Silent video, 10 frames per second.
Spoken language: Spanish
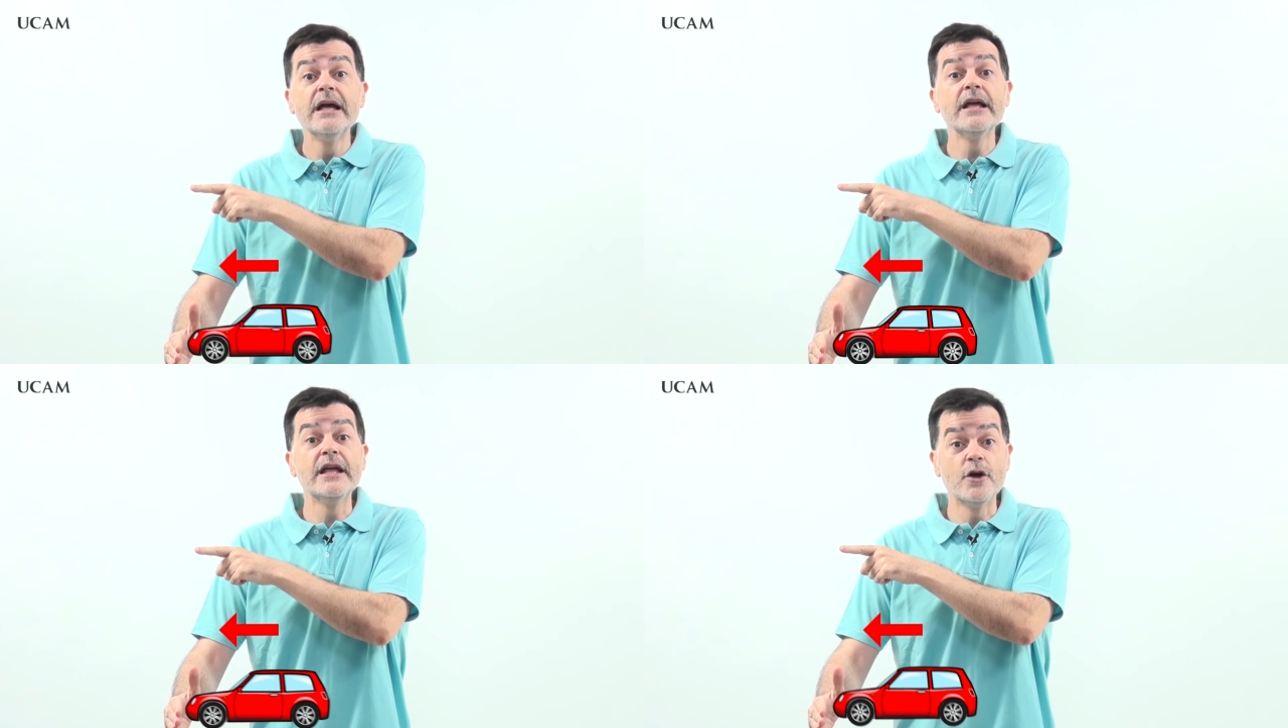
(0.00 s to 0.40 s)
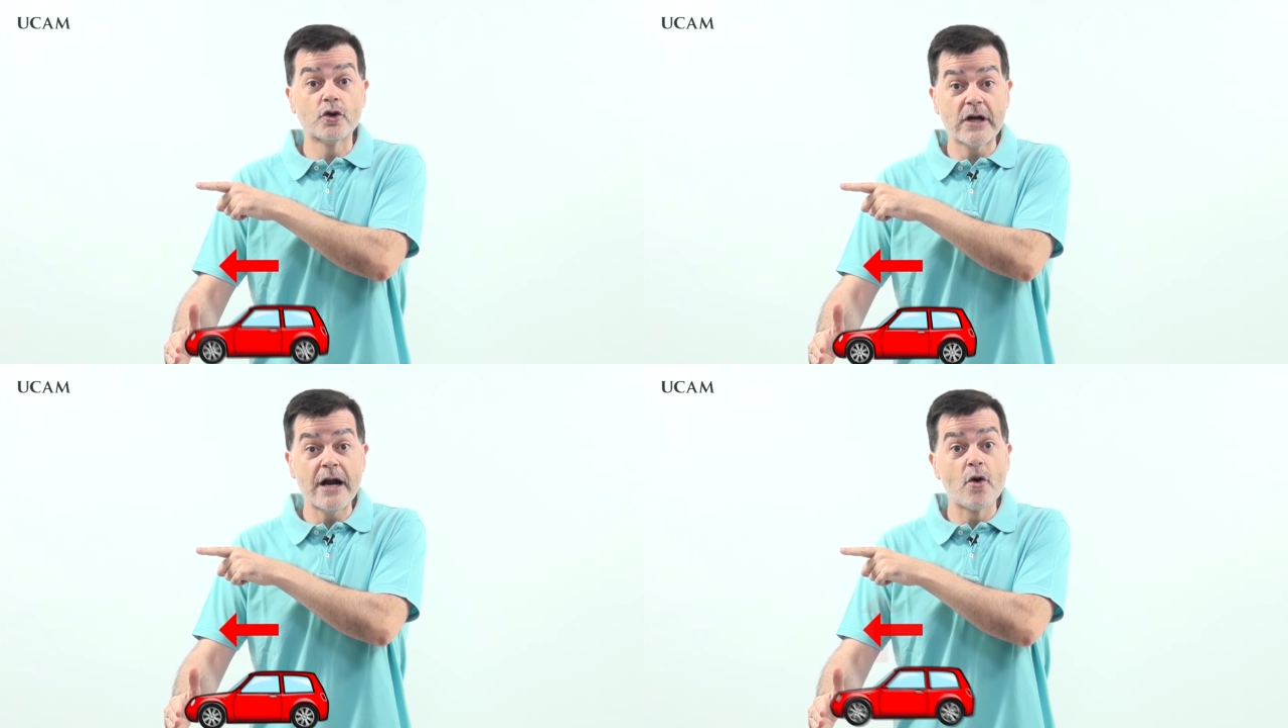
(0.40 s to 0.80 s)
y
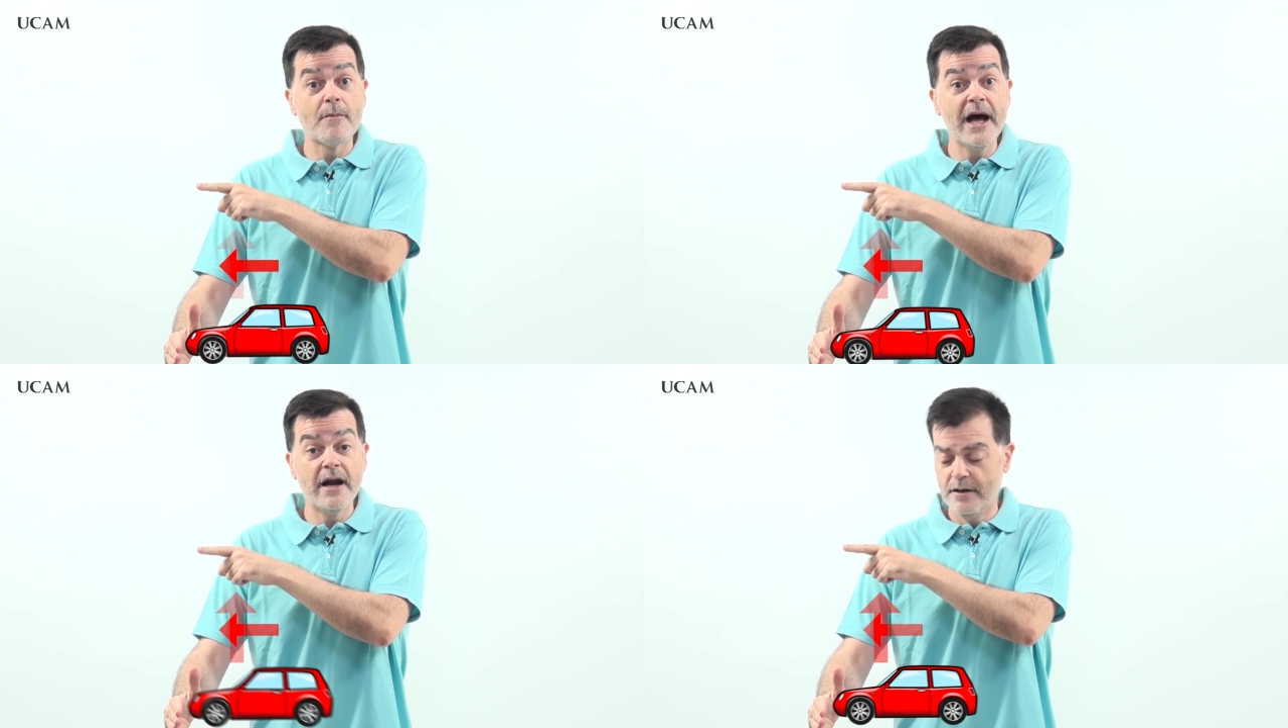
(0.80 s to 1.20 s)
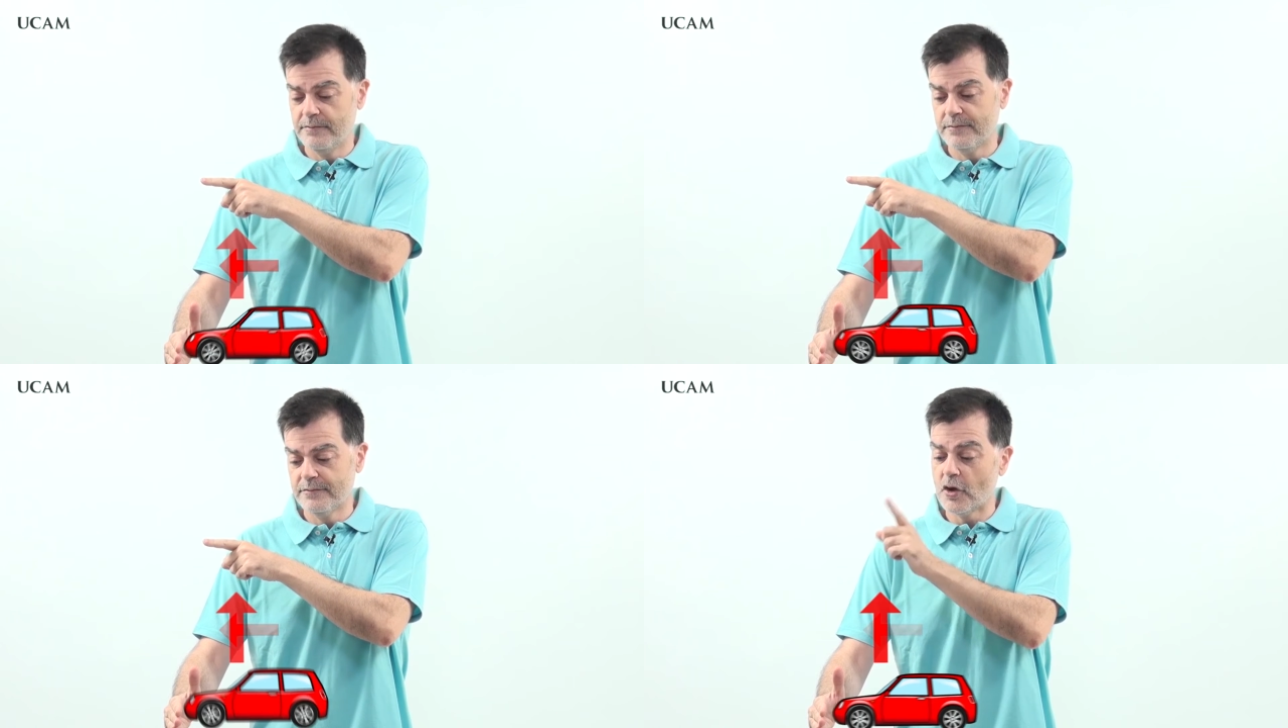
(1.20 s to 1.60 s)
otra normal.
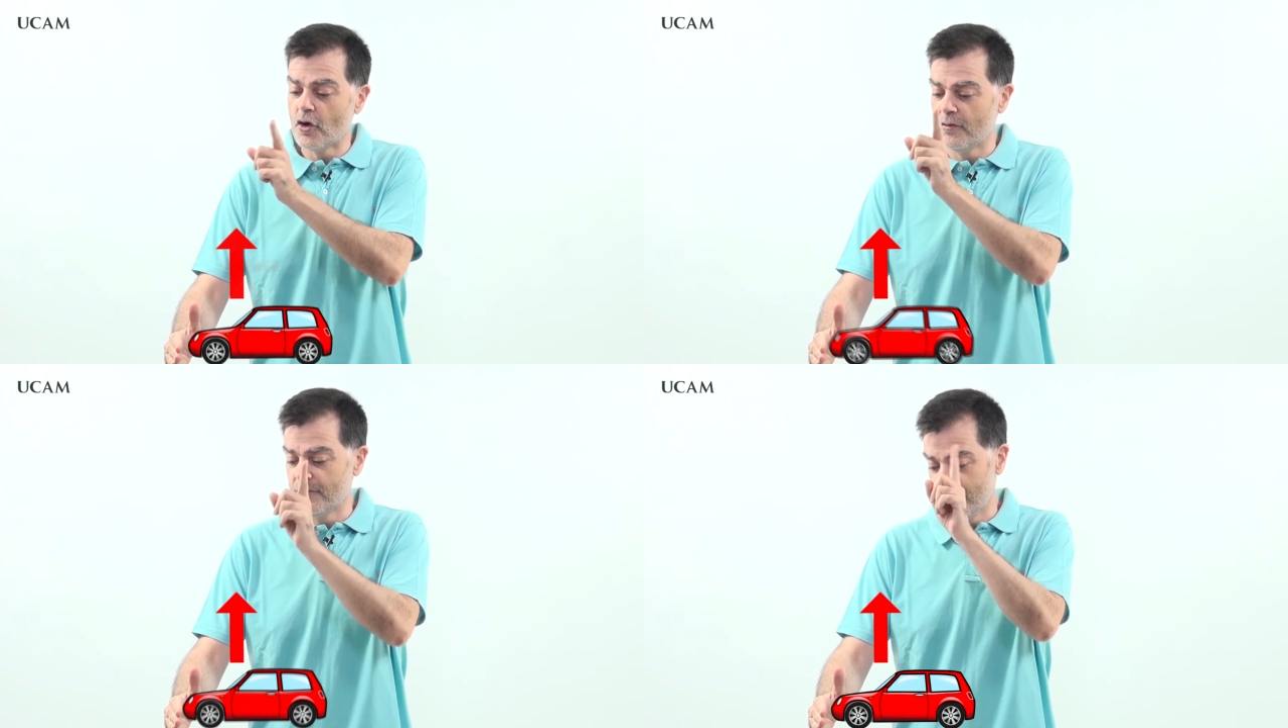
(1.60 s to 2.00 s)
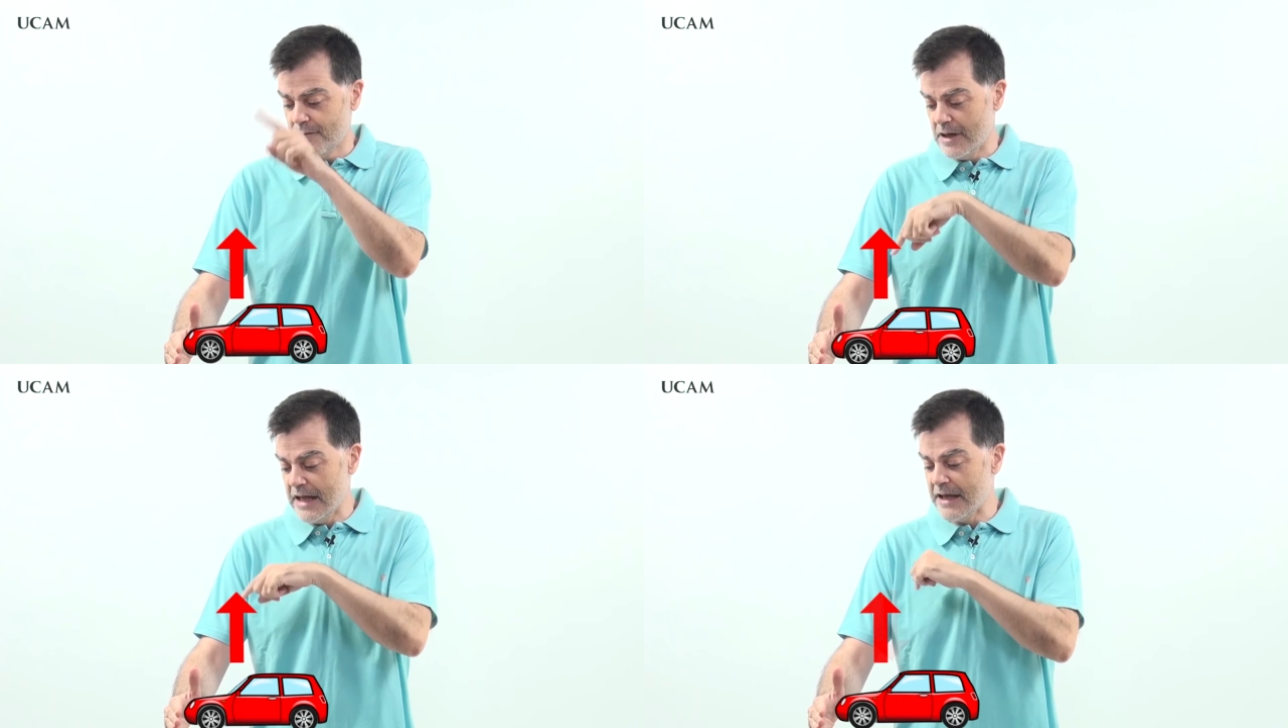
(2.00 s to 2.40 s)
No, no,
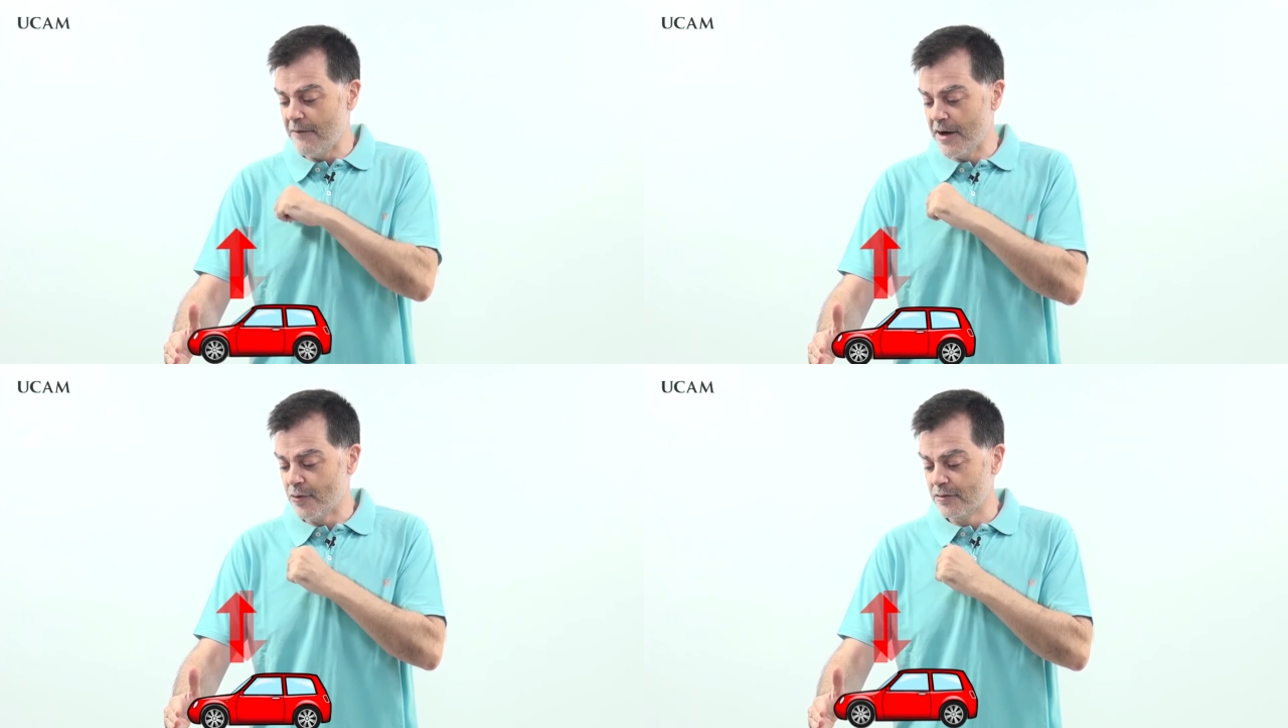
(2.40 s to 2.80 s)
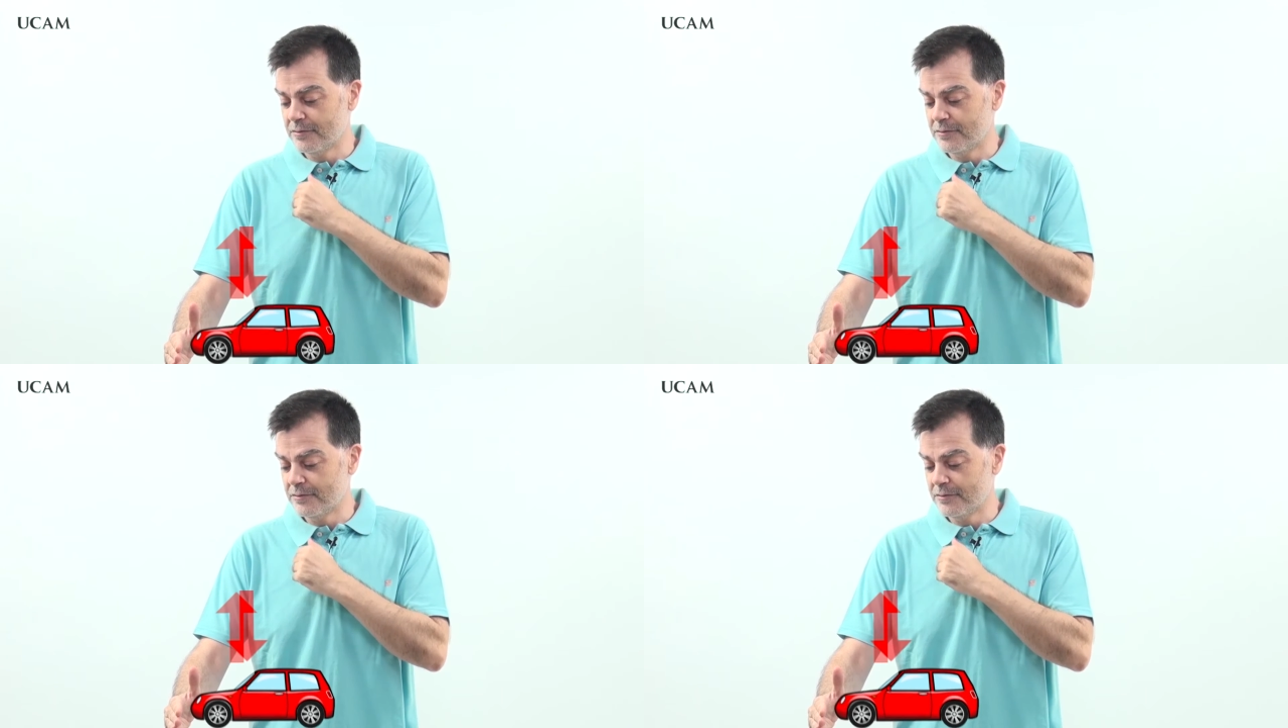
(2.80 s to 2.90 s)
hacia abajo.